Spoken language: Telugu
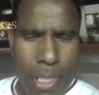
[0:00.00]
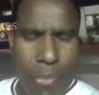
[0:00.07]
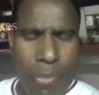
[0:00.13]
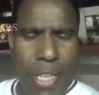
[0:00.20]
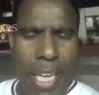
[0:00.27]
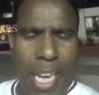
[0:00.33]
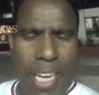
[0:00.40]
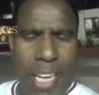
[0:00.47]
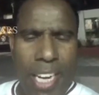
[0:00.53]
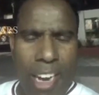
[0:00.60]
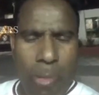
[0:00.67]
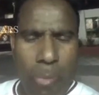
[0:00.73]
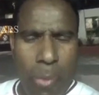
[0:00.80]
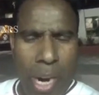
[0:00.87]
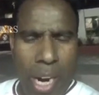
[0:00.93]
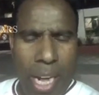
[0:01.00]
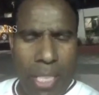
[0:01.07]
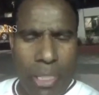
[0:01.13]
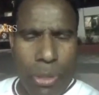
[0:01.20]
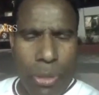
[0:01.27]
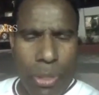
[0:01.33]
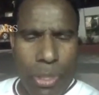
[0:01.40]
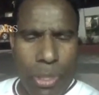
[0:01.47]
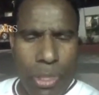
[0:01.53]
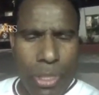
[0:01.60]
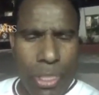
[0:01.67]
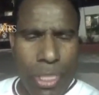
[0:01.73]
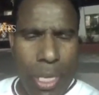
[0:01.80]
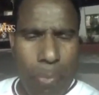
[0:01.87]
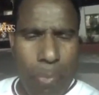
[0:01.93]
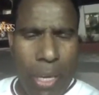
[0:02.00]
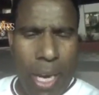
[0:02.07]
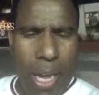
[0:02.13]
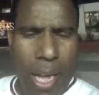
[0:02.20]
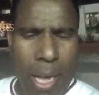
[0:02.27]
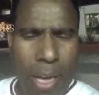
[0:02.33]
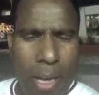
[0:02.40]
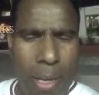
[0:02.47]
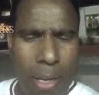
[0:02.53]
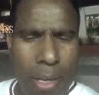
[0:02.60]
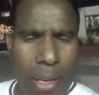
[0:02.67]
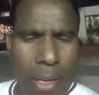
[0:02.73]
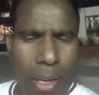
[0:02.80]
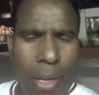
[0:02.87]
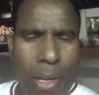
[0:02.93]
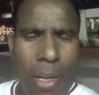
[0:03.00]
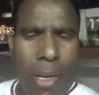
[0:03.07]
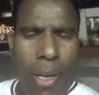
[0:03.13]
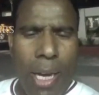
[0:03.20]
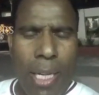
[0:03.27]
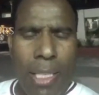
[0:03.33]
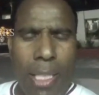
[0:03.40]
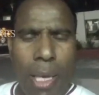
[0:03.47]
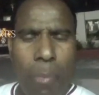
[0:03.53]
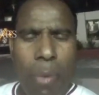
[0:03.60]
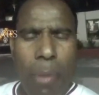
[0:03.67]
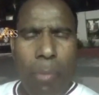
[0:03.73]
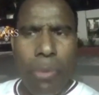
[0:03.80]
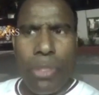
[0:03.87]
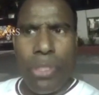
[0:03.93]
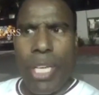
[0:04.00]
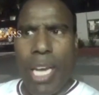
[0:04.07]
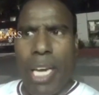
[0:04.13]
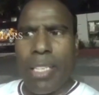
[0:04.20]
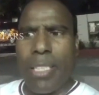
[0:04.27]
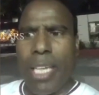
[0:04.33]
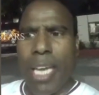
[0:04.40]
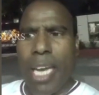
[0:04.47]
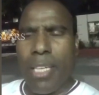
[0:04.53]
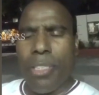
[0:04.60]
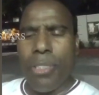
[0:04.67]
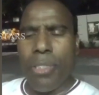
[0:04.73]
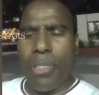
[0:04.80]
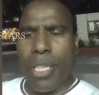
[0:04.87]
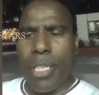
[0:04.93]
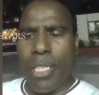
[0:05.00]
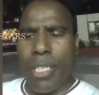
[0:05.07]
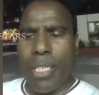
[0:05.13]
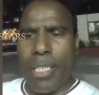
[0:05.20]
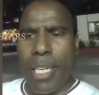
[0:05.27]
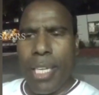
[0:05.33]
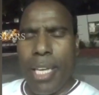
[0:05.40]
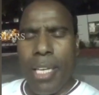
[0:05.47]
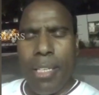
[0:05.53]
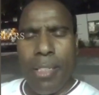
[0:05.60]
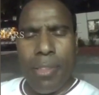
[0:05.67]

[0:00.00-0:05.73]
టీవీ నైన్ రవిప్రకాష్ గురించి చెప్పరా అదే పాపం చాలా సాడ్ న్యూస్ ఏంటంటే